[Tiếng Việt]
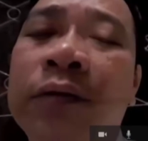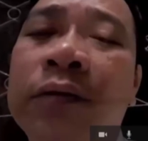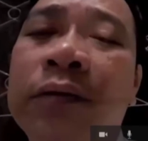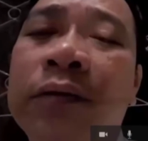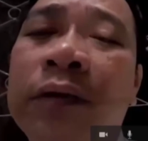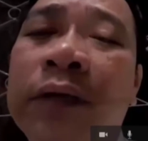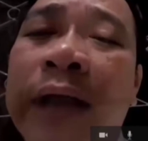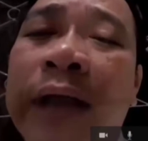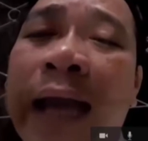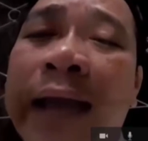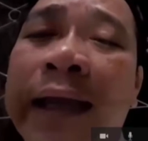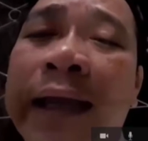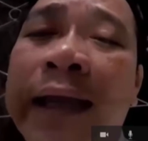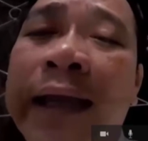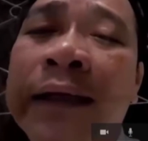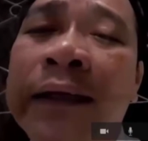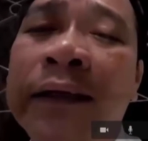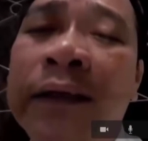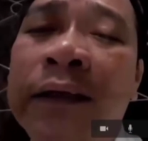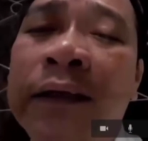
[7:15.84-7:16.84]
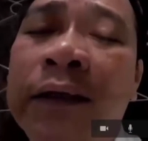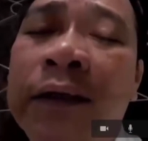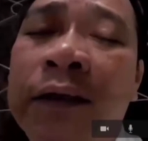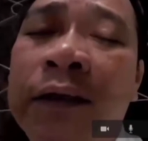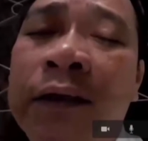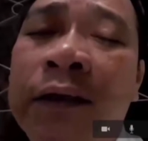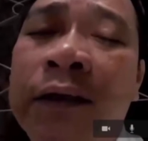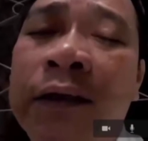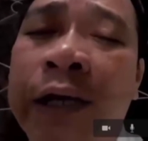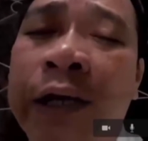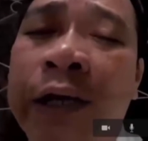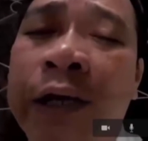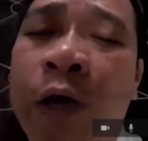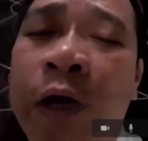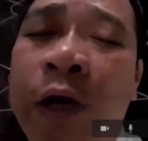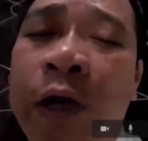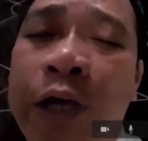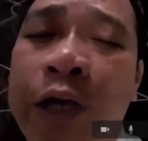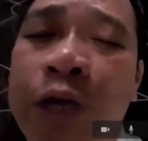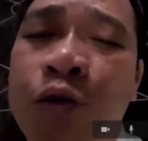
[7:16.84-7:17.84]
cái kỳ hội
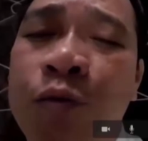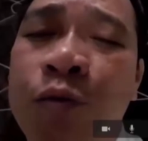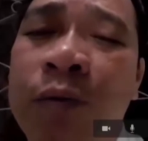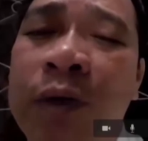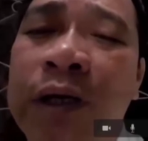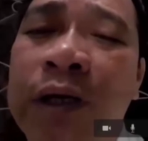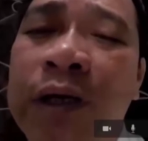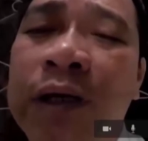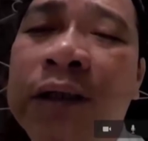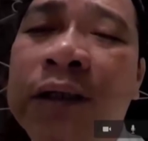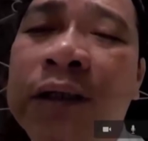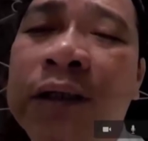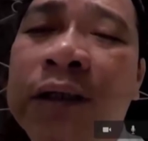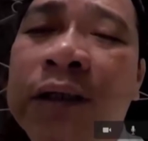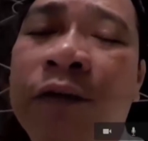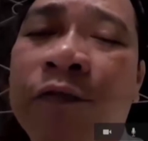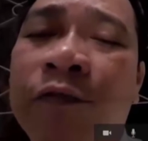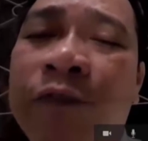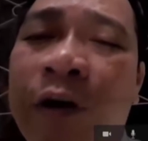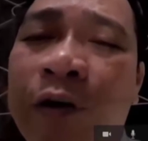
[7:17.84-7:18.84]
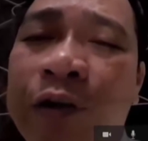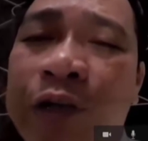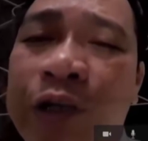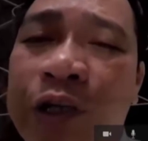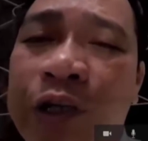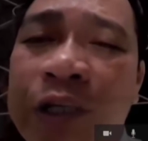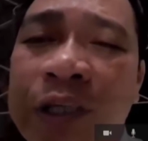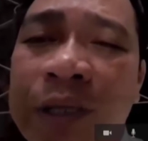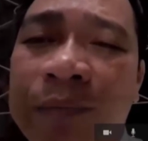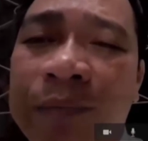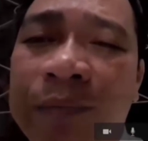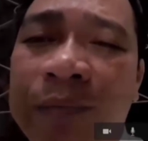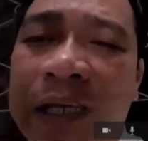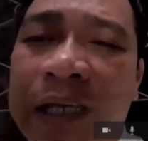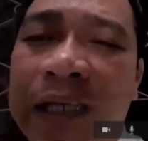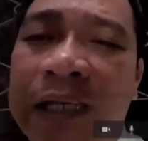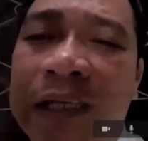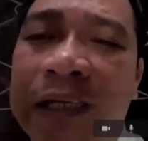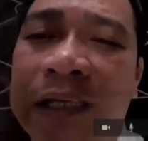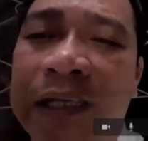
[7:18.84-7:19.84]
nghị trung ương vào giữa nhiệm
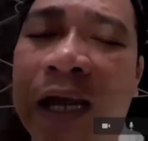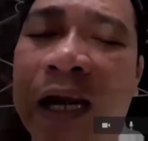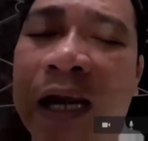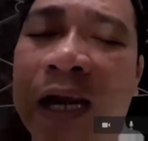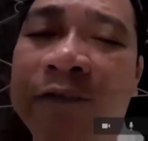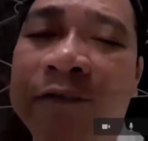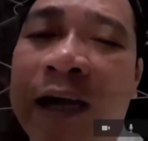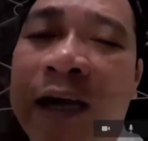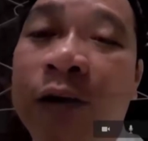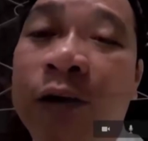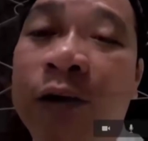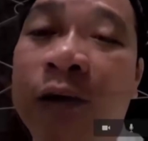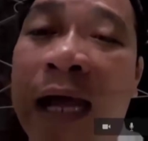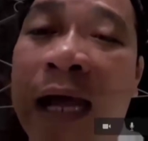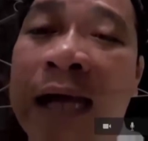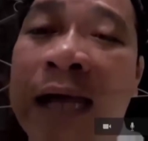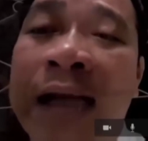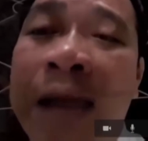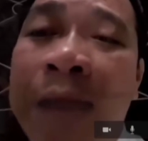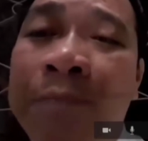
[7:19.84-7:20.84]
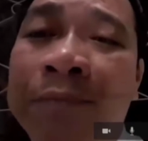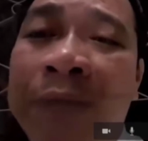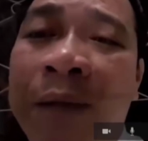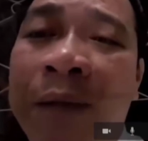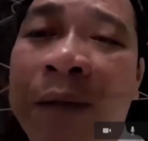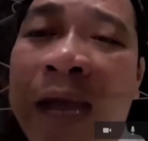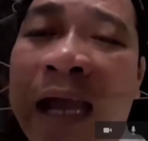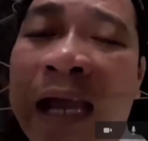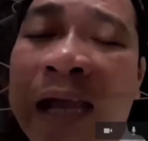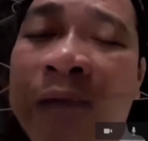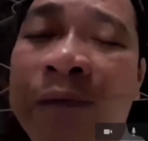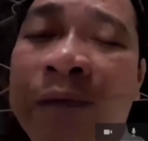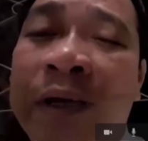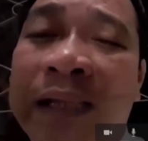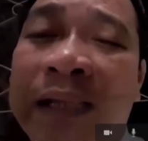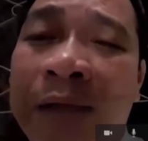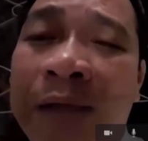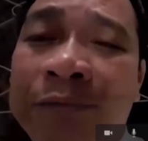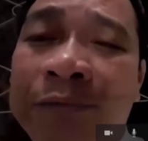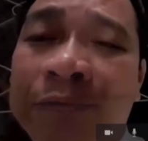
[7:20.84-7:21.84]
kỳ tức là vào tháng 5 năm
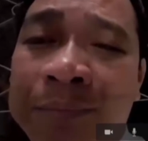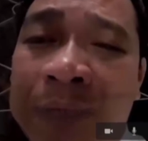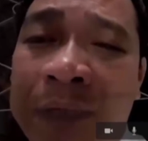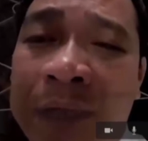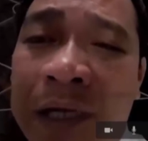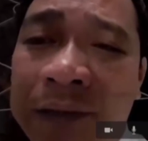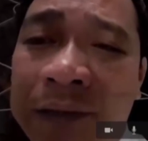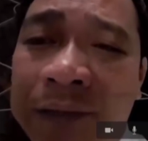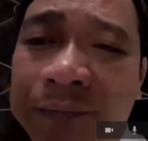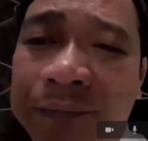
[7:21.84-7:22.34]
2018 sắp tới